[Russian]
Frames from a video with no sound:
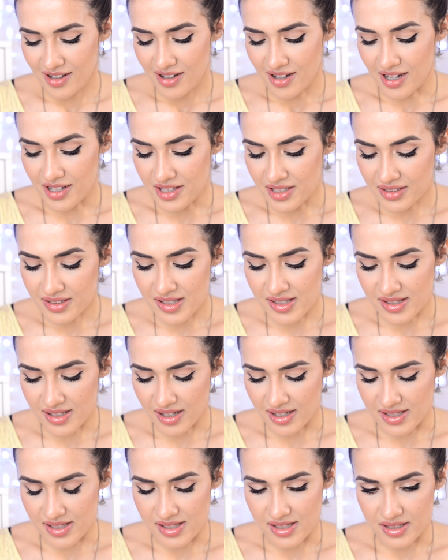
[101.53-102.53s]
Они,
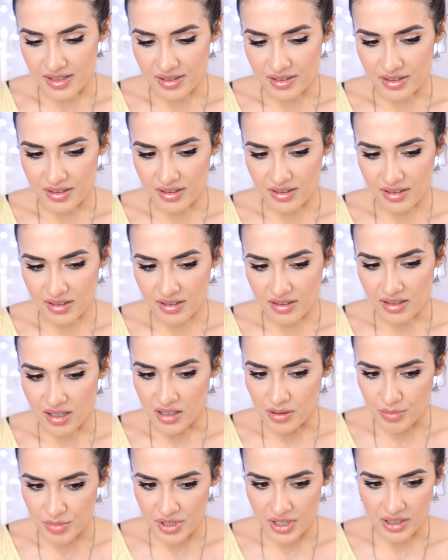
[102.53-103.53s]
кстати,
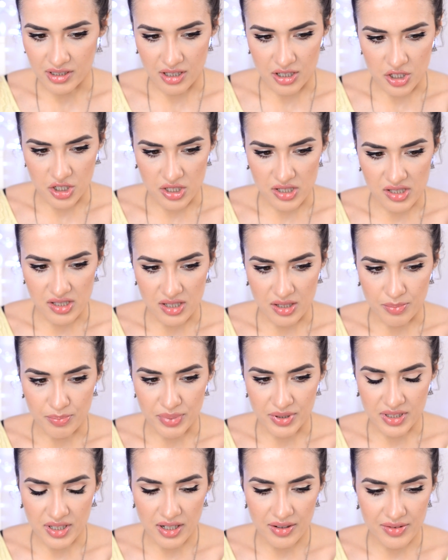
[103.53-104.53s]
как мне кажется,
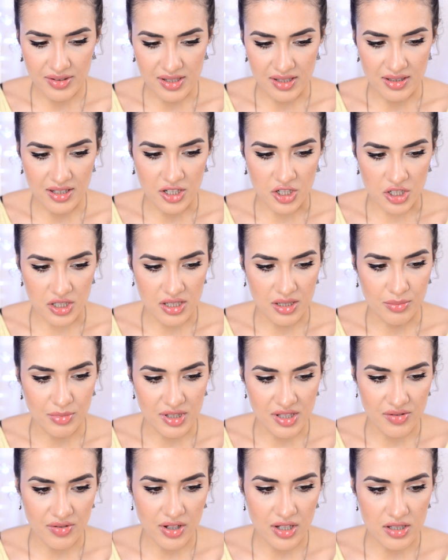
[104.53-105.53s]
понравятся даже тем
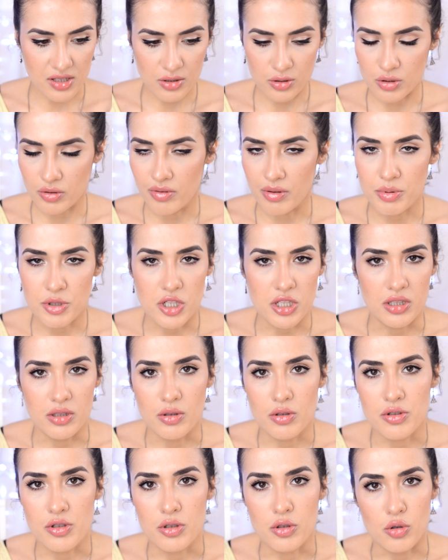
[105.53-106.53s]
из вас, кто вообще не
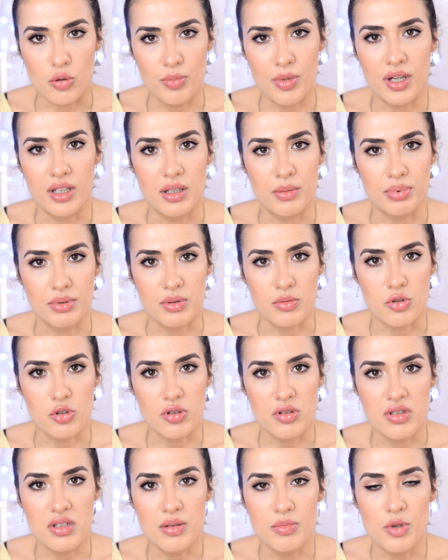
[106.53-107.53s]
носит румяна, потому
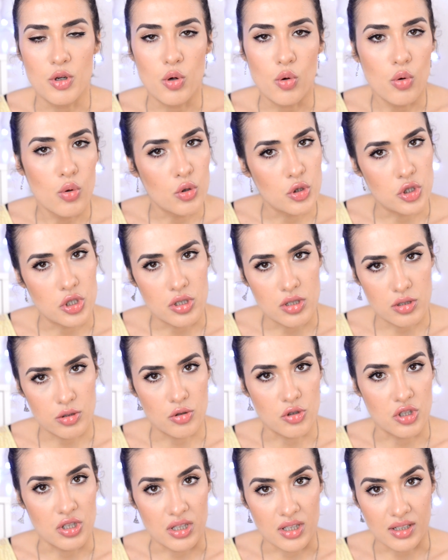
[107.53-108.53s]
что с ними очень
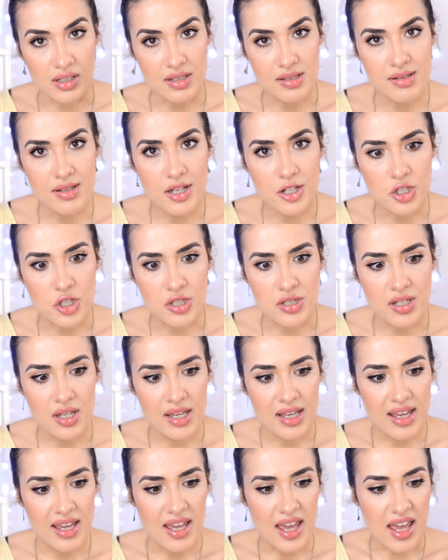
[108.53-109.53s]
сложно накосячить,
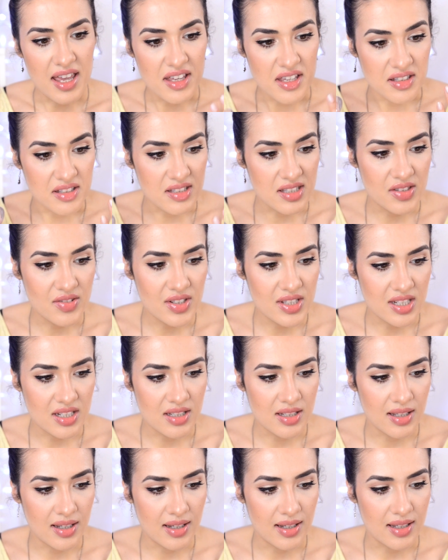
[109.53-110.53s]
и они
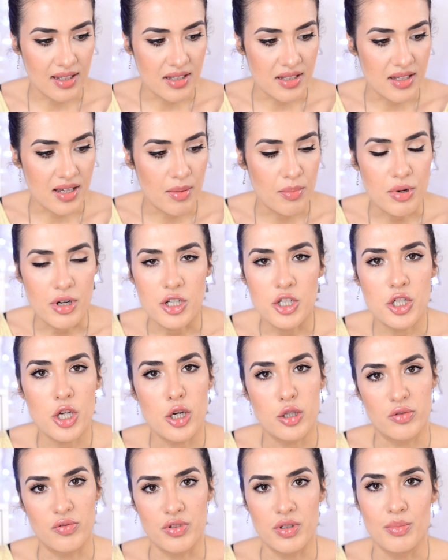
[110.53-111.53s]
действительно не
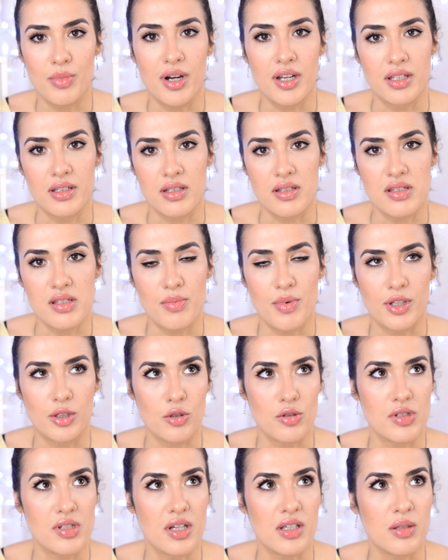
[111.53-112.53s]
обращают внимания на себя,
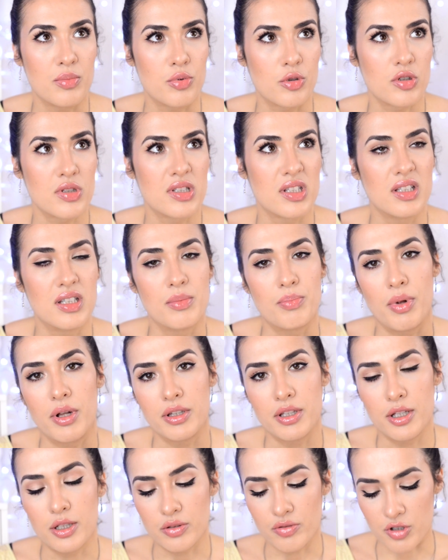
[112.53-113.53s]
то есть они просто
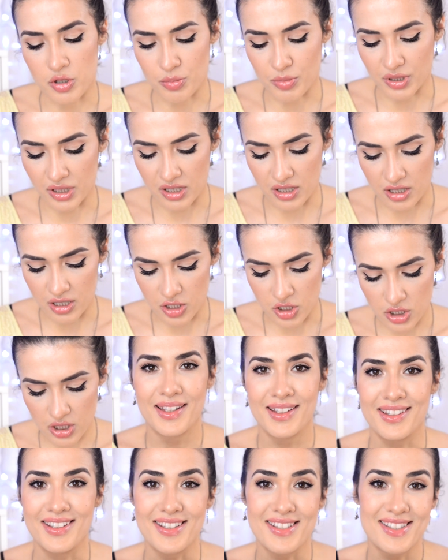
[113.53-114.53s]
дополняют ваш макияж.
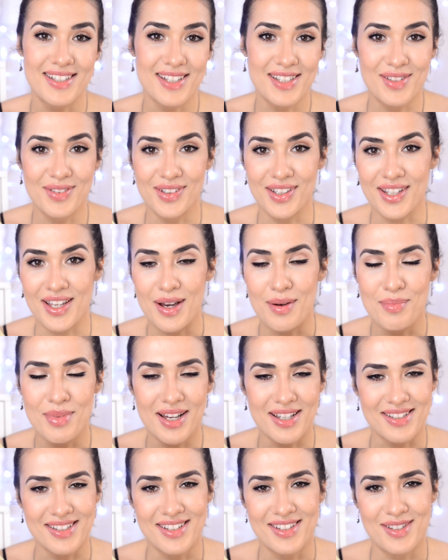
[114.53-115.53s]
Естественно, я
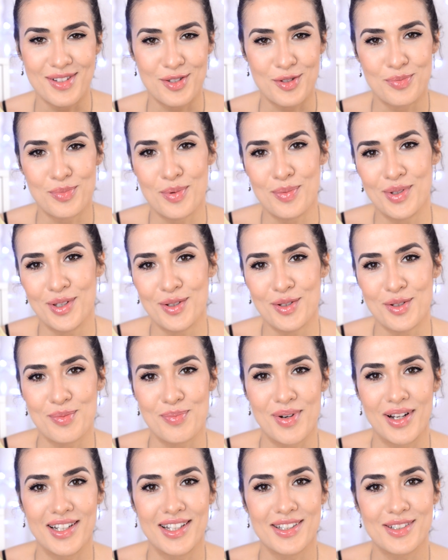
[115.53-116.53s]
обязана здесь упомянуть
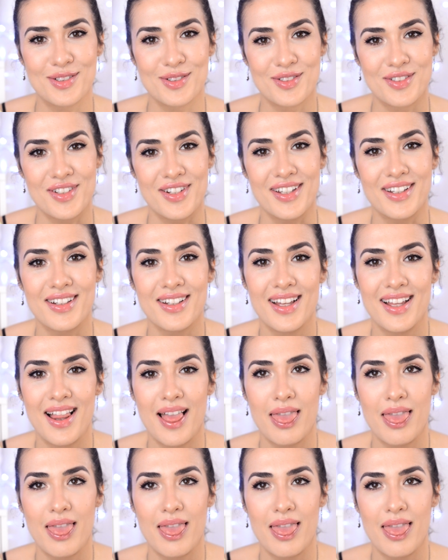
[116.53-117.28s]
палетку Срик.